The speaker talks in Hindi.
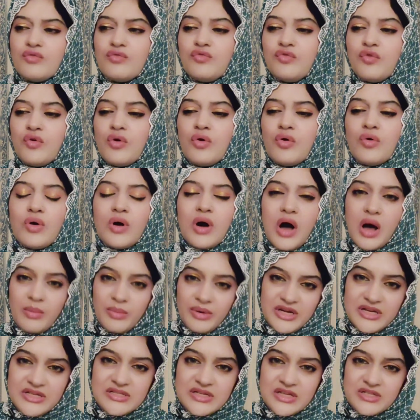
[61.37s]
वो
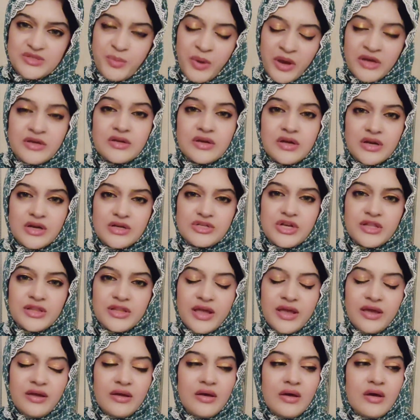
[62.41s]
हमें डिसरेस्पेक्ट करना चाहता
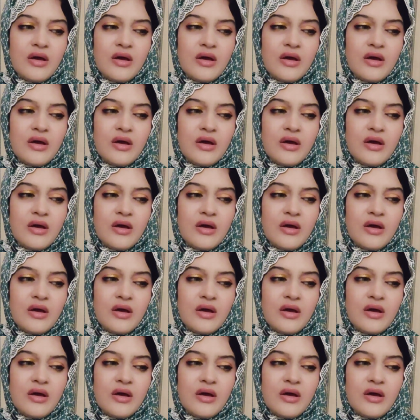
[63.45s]
है